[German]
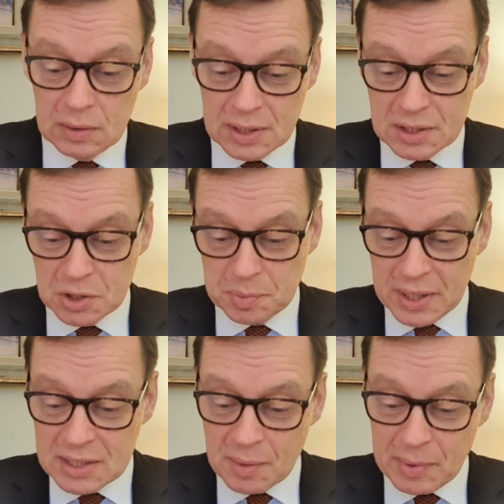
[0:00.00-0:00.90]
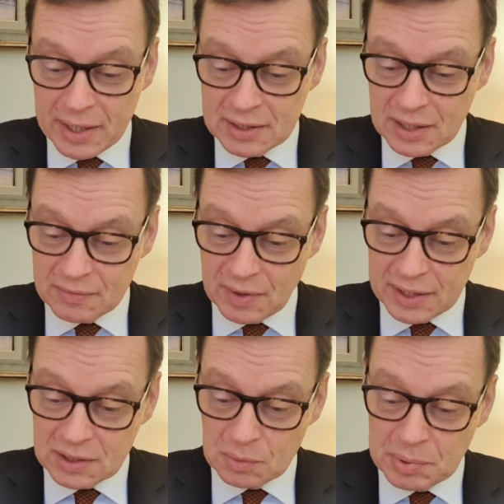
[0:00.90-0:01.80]
Das Gespräch der beiden geht
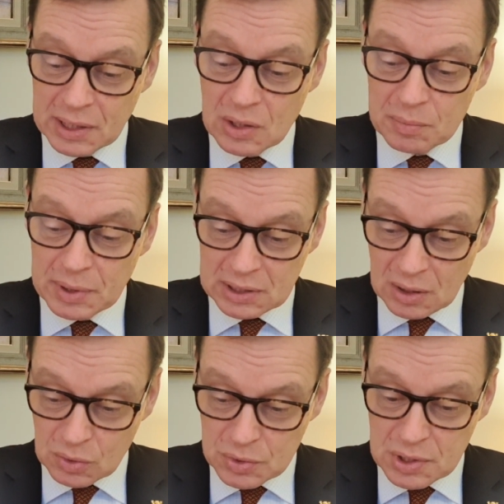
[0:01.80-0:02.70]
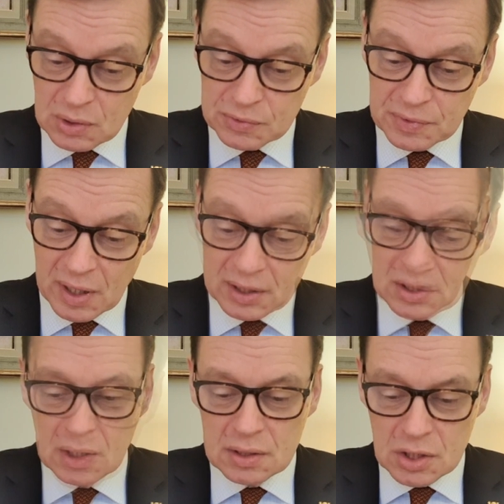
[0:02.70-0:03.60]
weiter und Pater Augustino
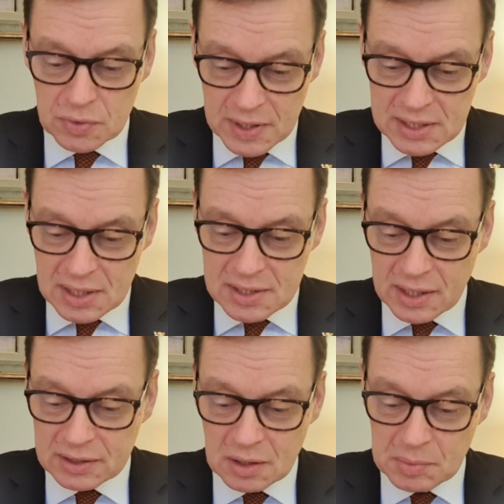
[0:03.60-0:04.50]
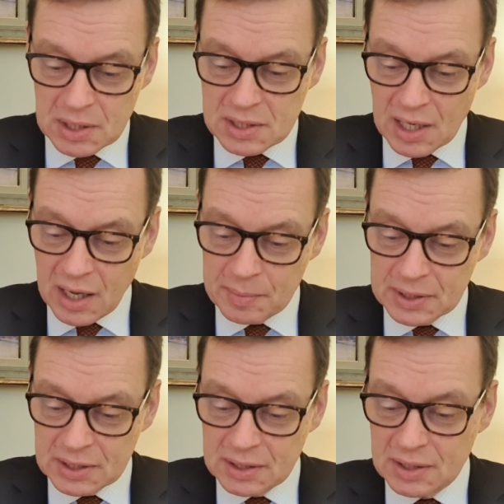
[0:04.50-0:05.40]
fragt, die Schwester sagte mir, sie habe
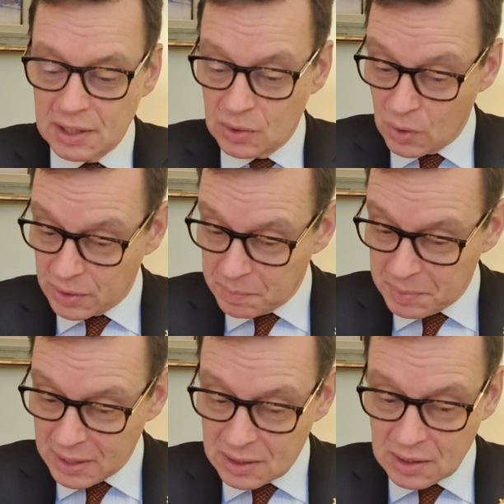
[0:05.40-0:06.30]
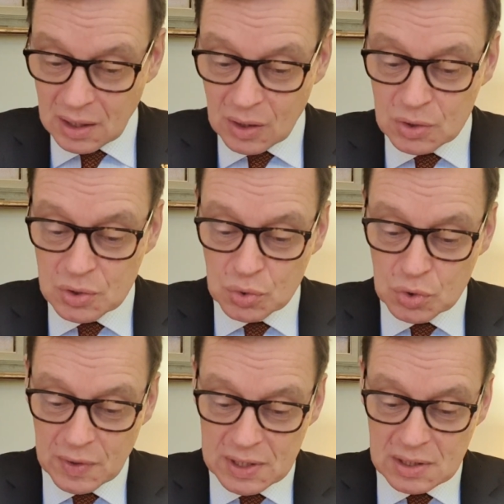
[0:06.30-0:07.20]
dich noch gebeten, auch zu
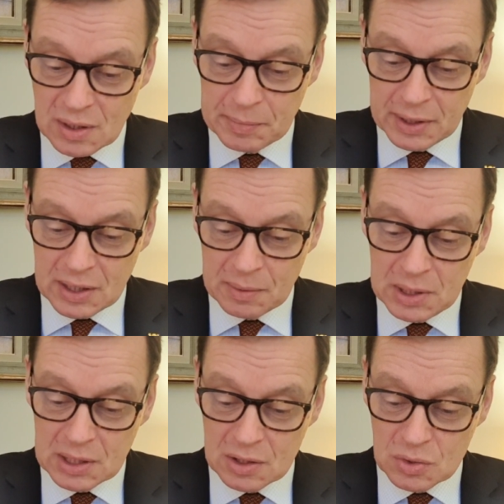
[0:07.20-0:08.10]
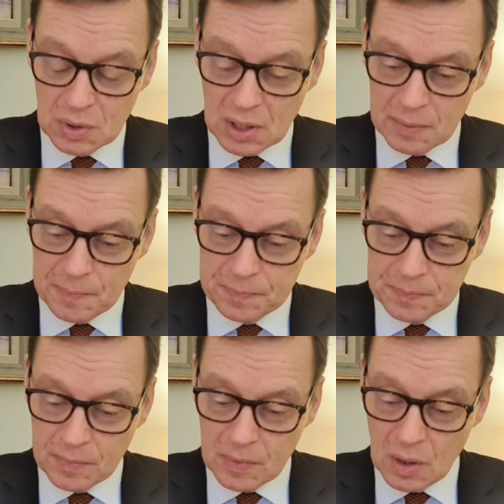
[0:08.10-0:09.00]
Schwester Benjamina zu gehen
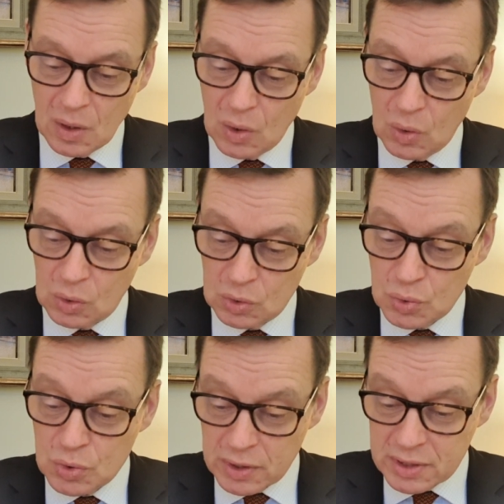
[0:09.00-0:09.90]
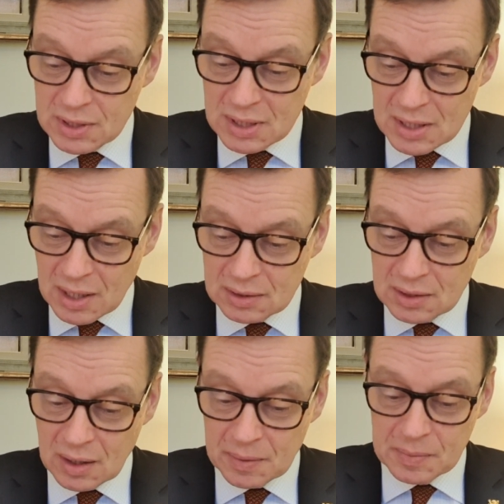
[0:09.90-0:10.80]
und du sollst
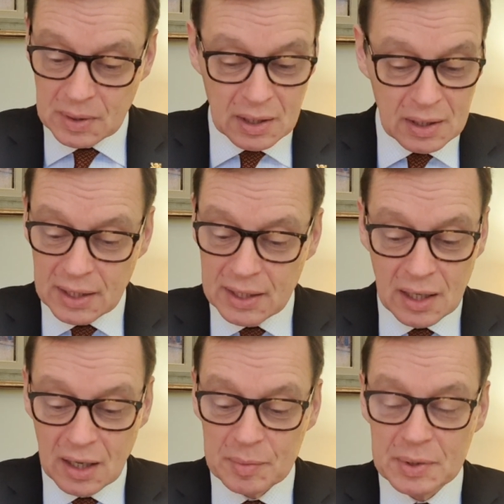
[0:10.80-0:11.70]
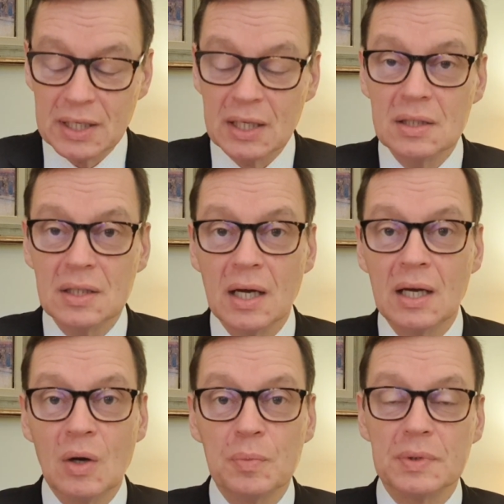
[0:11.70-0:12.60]
gesagt haben, ich habe nicht die
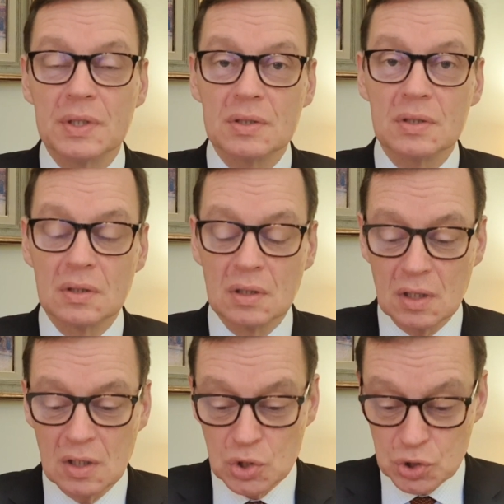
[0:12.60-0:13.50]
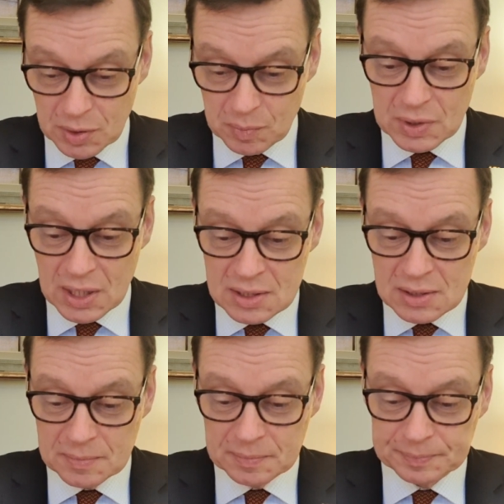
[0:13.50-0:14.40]
Erlaubnis. Stimmt das?